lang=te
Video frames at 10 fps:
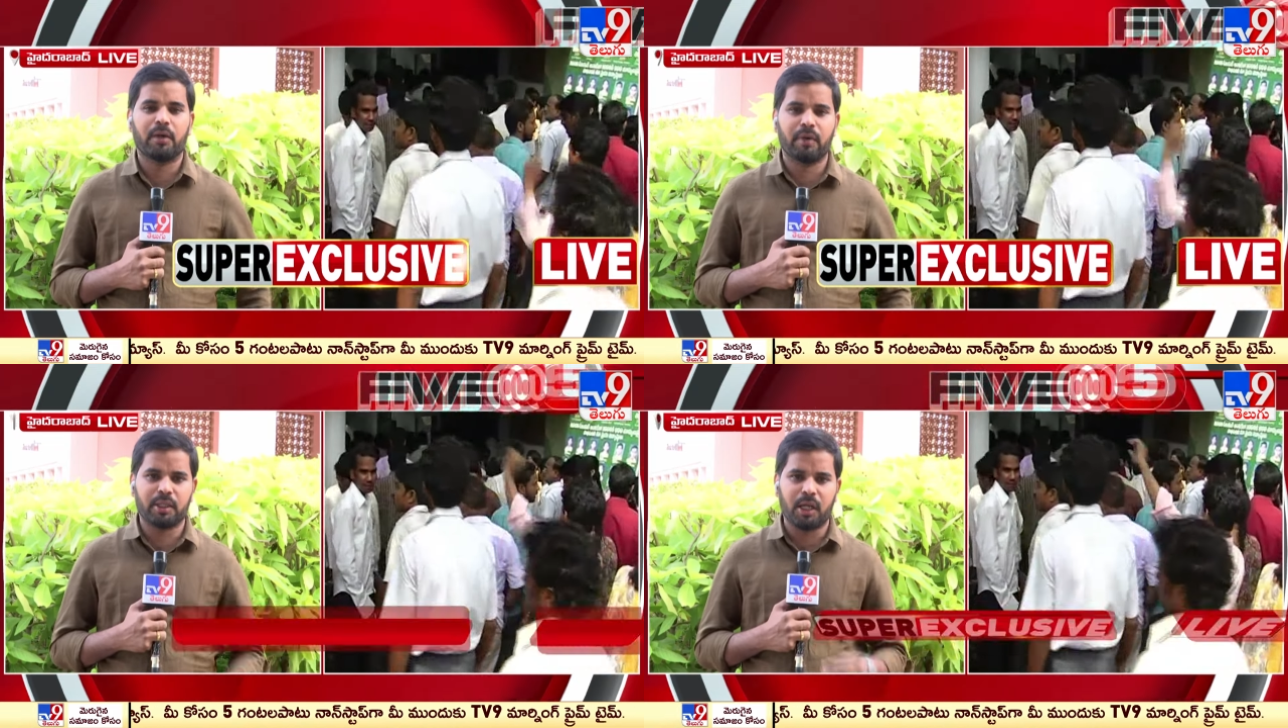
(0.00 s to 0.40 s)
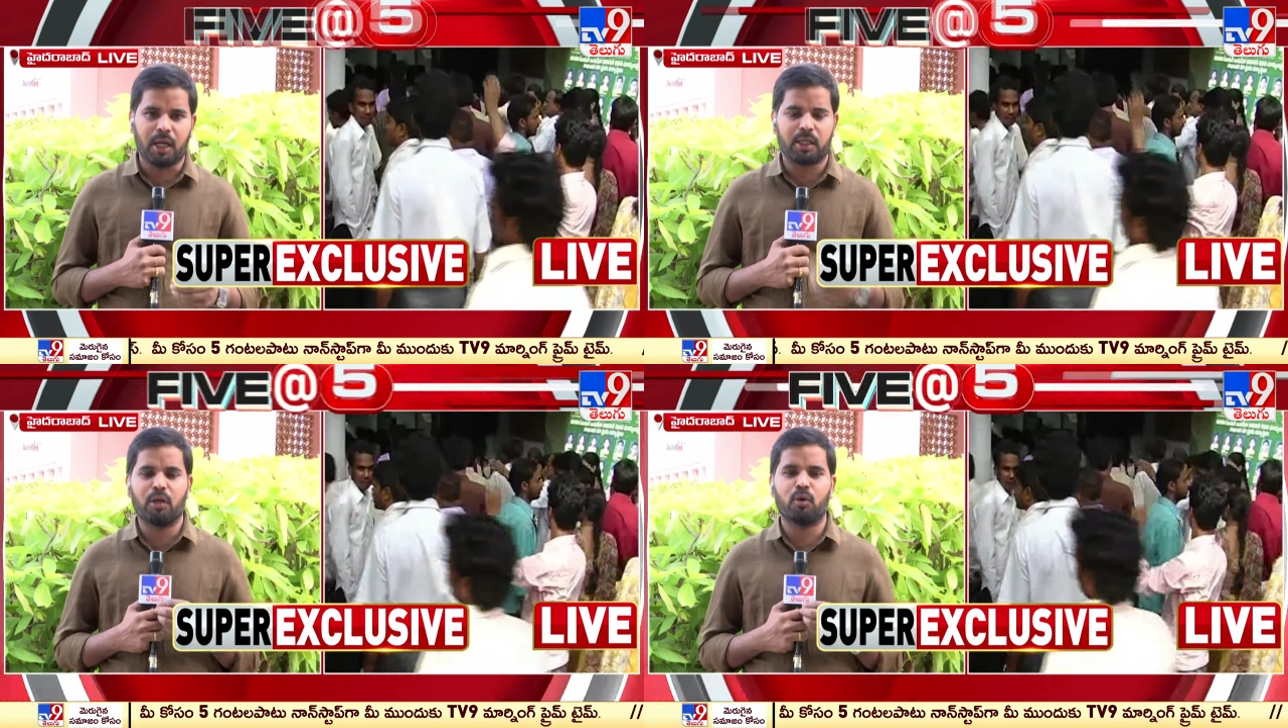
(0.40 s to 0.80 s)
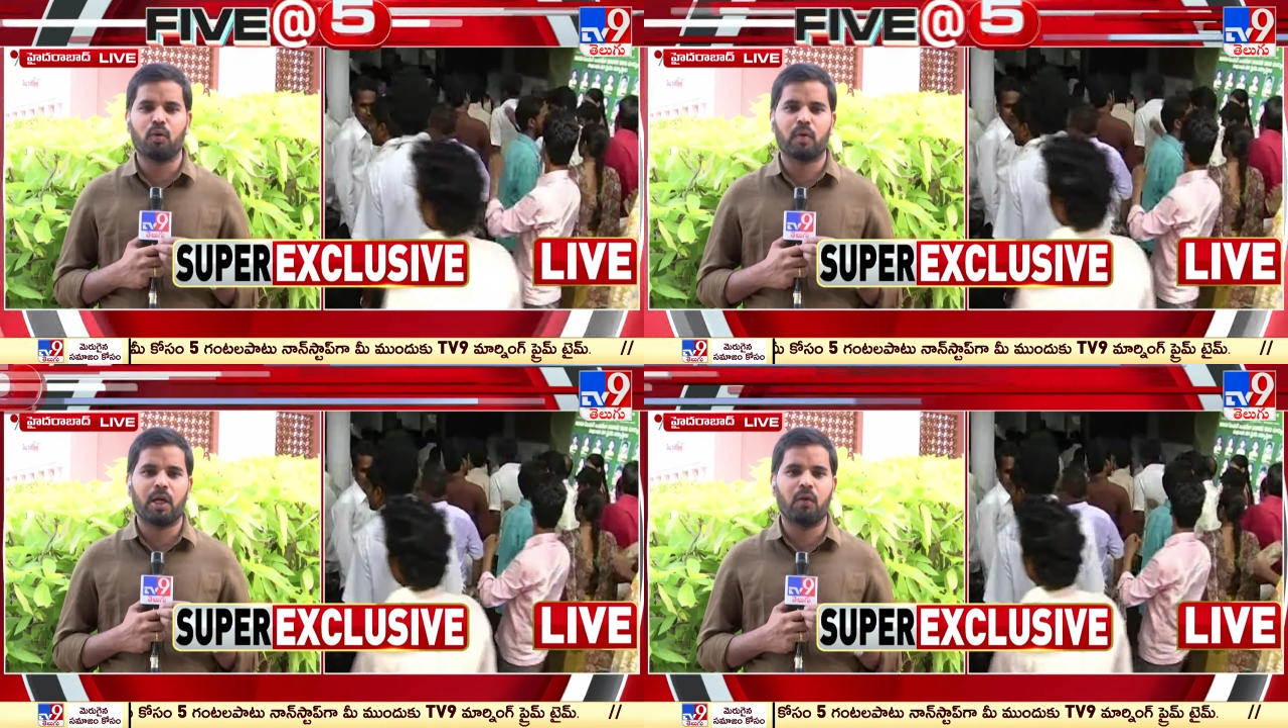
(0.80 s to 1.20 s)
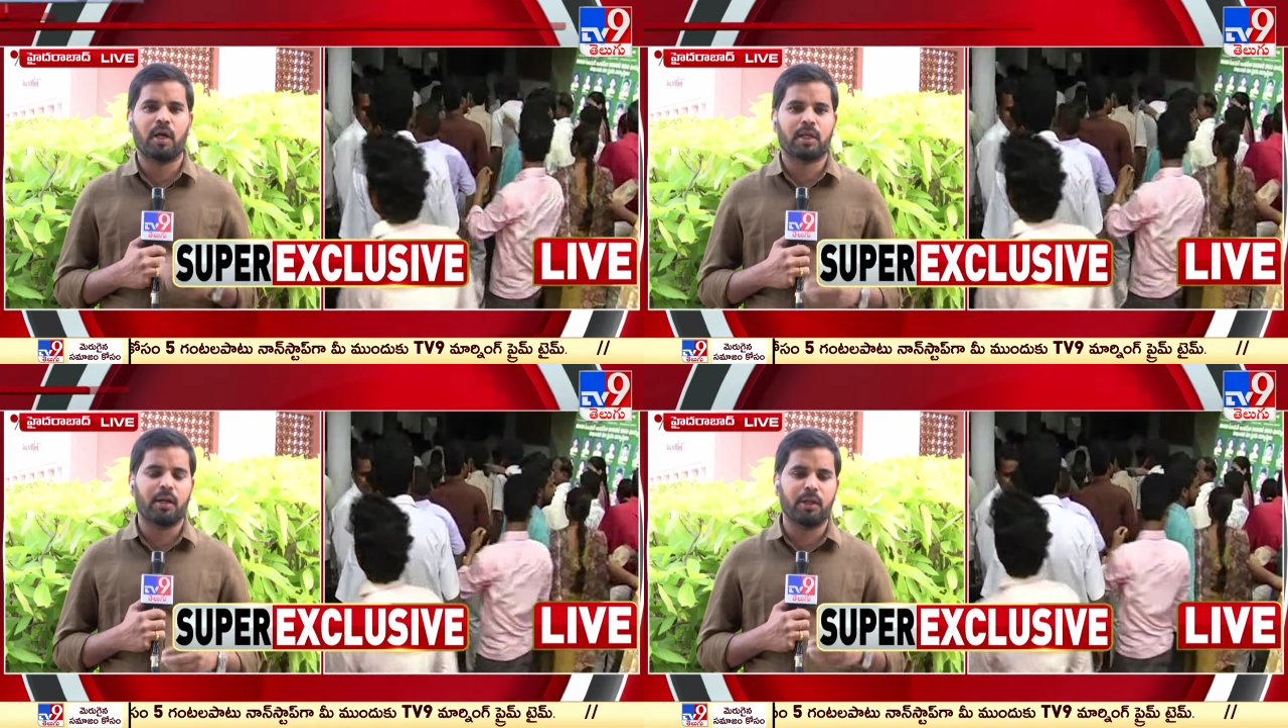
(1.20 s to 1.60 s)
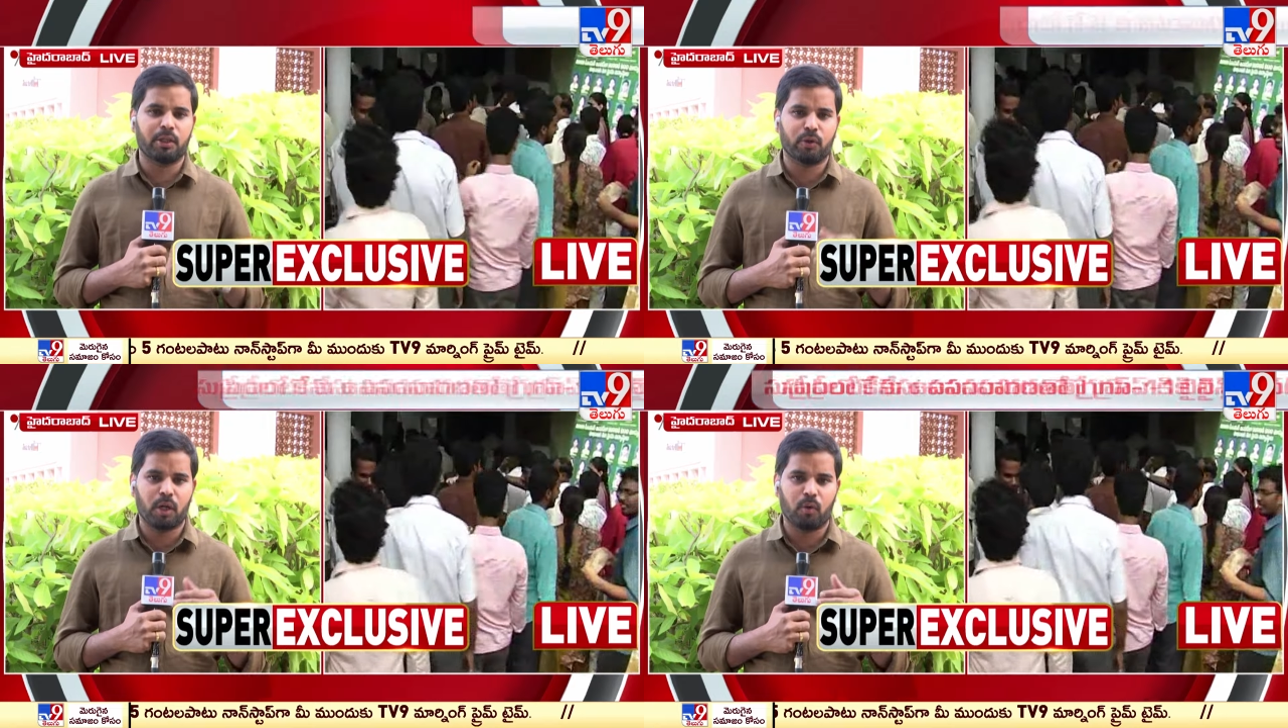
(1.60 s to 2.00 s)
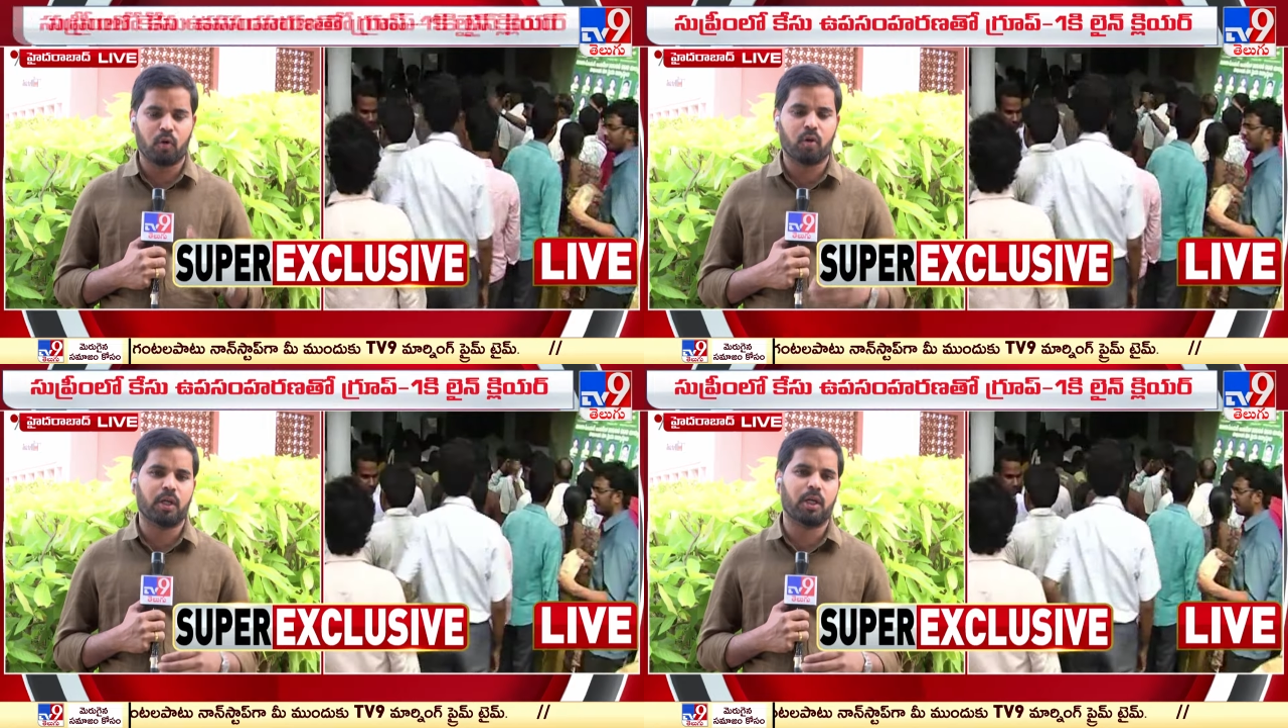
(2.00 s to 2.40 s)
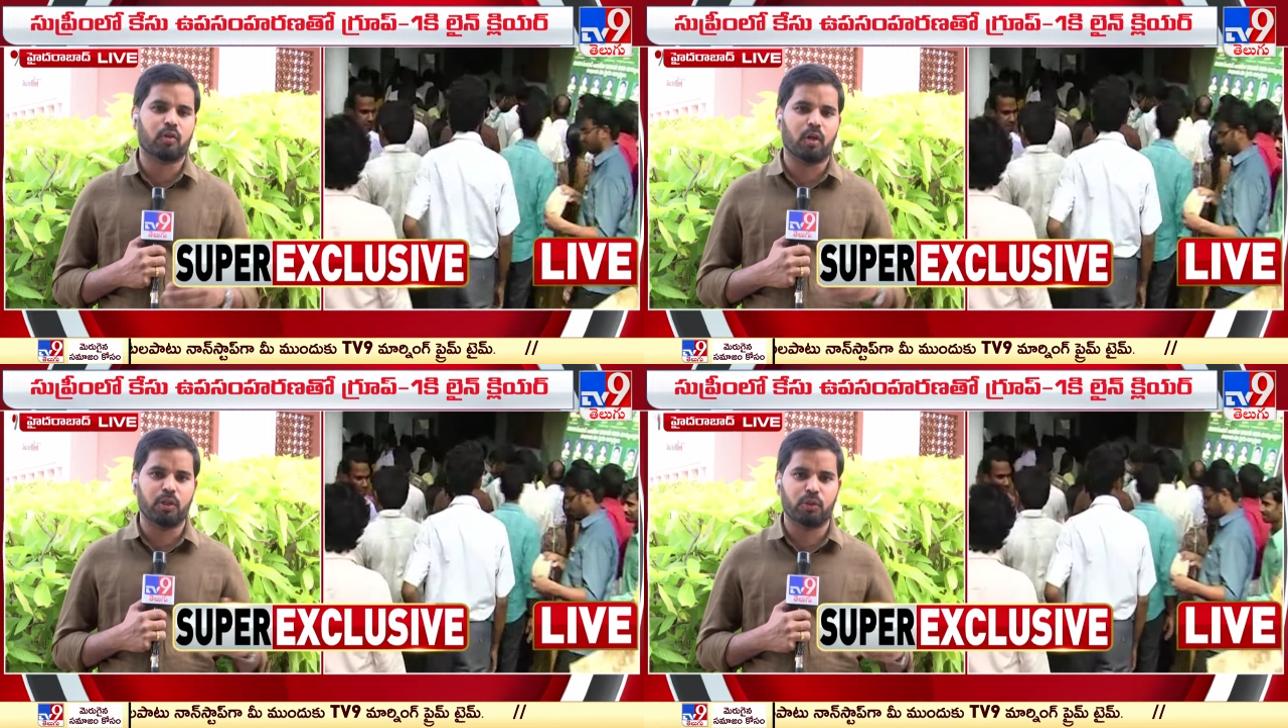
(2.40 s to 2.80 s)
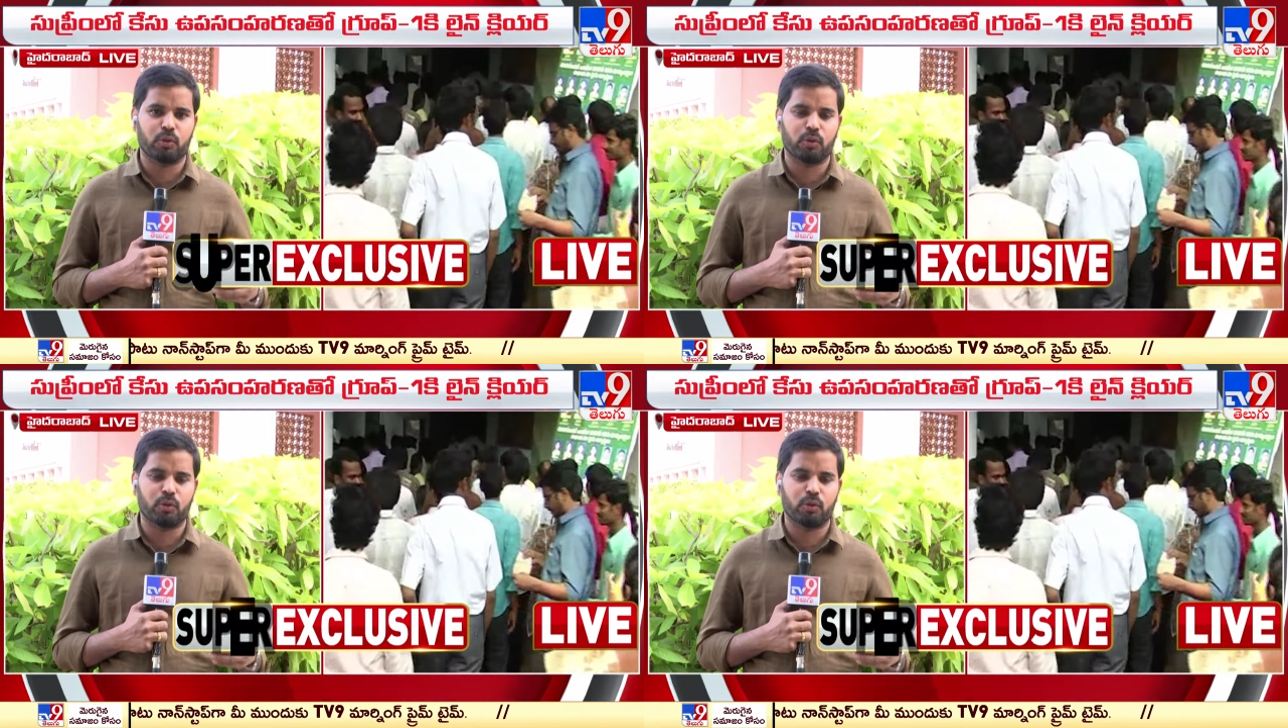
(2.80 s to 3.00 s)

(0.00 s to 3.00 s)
ఏవైతే అడ్డంకులు ఉన్నాయో వాటన్నిటిని కూడా ఒక్కొక్కటిగా తొలగించుకుంటూ